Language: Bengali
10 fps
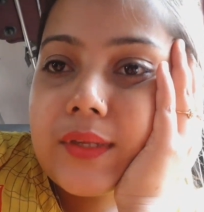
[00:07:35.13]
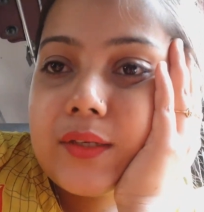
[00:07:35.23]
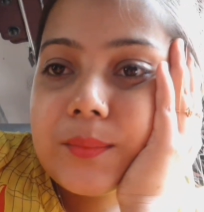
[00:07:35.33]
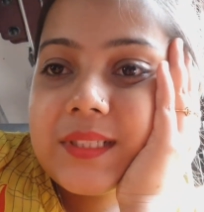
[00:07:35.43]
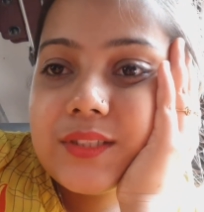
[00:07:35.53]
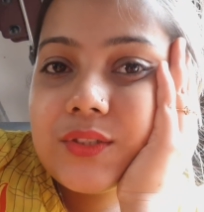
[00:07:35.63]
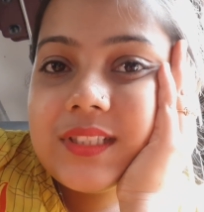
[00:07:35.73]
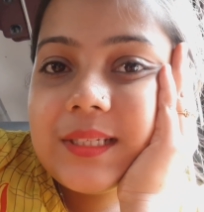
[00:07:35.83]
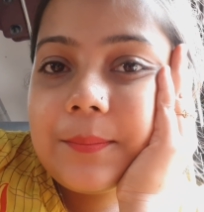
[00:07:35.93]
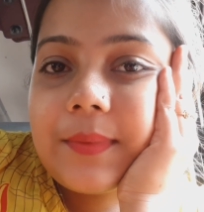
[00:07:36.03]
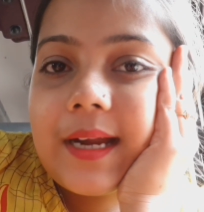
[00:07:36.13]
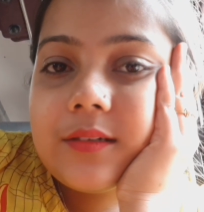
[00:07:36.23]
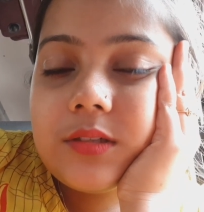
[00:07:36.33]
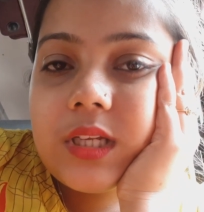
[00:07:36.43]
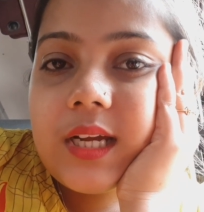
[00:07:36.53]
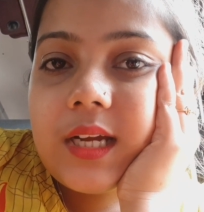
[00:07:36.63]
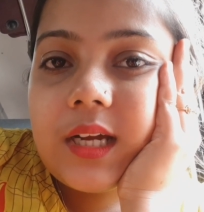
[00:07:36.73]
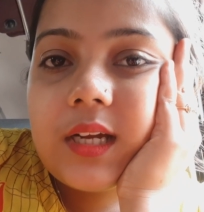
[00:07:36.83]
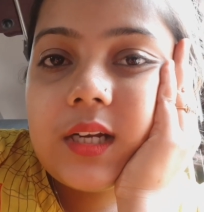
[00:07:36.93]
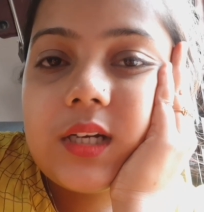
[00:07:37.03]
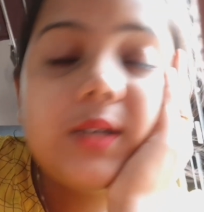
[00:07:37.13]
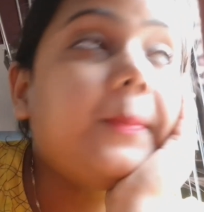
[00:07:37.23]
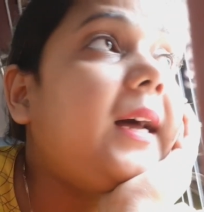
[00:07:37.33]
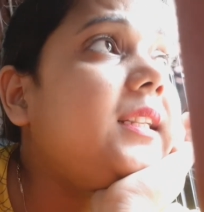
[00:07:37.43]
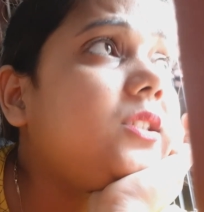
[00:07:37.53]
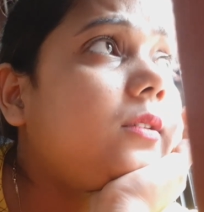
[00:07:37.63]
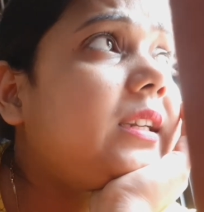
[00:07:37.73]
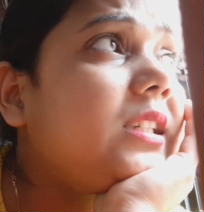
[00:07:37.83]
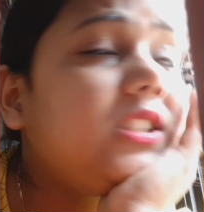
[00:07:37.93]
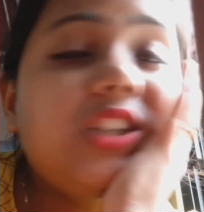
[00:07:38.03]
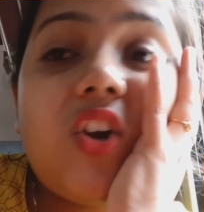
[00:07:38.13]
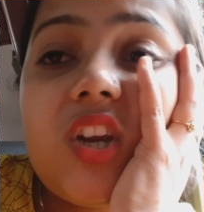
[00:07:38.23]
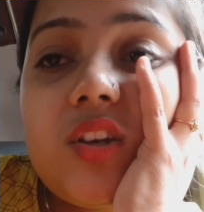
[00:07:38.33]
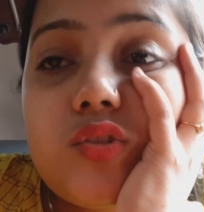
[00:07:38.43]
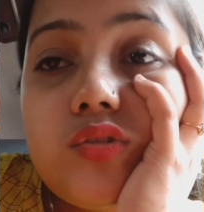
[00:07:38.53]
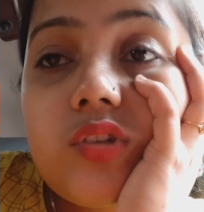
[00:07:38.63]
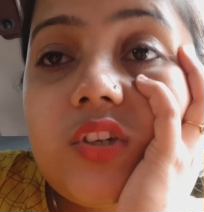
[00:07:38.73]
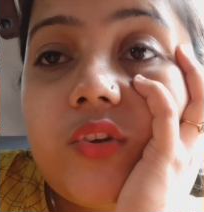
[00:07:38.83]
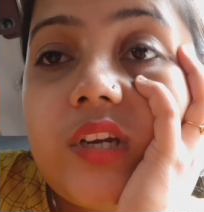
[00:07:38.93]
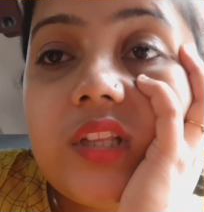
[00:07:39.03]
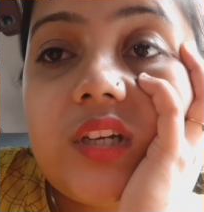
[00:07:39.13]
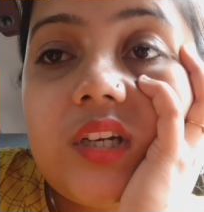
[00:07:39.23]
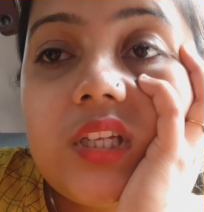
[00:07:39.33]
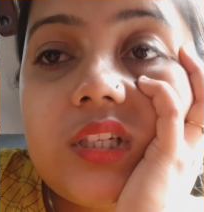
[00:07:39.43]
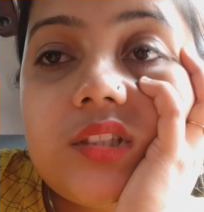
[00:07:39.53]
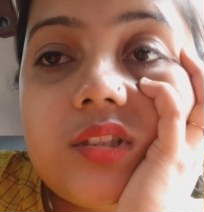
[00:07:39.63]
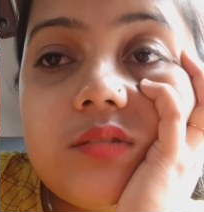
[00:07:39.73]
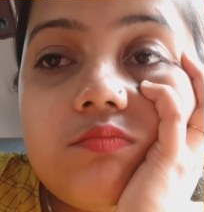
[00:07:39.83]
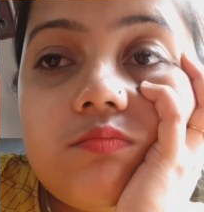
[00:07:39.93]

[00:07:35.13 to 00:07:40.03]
এখন বাজে ঘড়িতে বারোটা আর বালেশ্বরে এসে অনেকক্ষণ ধরে ট্রেনটা দাঁড়িয়ে আছে